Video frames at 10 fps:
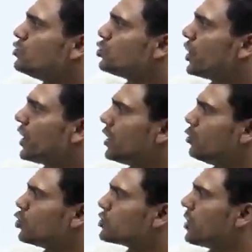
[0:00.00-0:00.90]
जो है
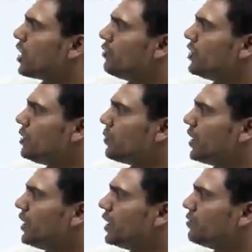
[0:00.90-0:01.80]
ऊष्मा का
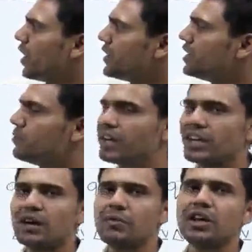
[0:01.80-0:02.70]
विनिमय डिवाइडेड बाय
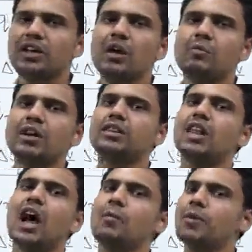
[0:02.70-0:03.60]
क्या है बेटा यहाँ पर
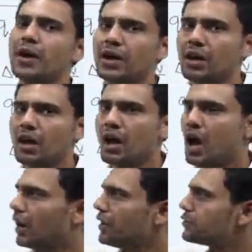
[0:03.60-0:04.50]
ताप है
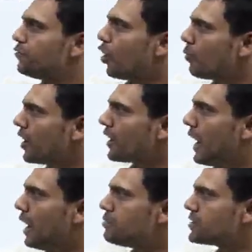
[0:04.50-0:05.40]
अगर इस फॉर्मूला की
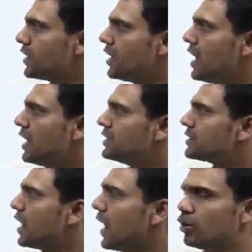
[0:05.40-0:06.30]
हेल्प से
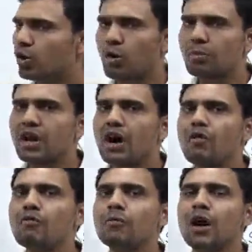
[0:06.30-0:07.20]
इस एंट्रोपी का
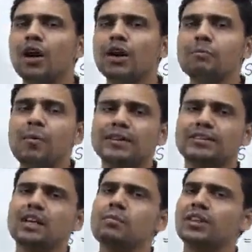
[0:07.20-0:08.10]
हम
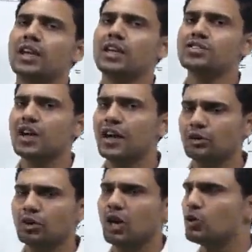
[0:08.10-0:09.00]
मात्रक बताना चाहें
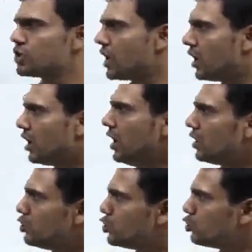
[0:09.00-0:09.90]
तो क्या हो जाएगा
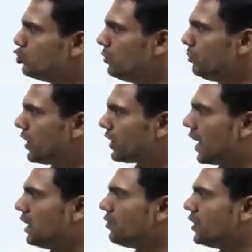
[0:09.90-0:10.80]
जूल पर
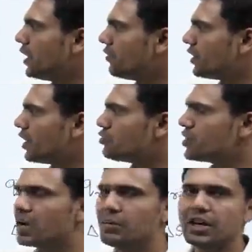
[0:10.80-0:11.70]
कैलविन या फिर क्या हो
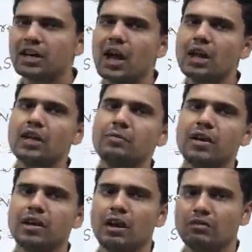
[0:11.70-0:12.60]
जाएगा बेटा कैलोरी
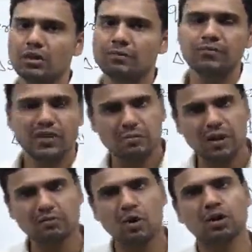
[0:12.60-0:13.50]
पर कैलविन ये
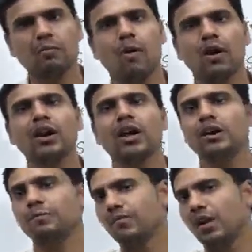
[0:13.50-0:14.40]
बात बहुत इंपॉर्टेंट है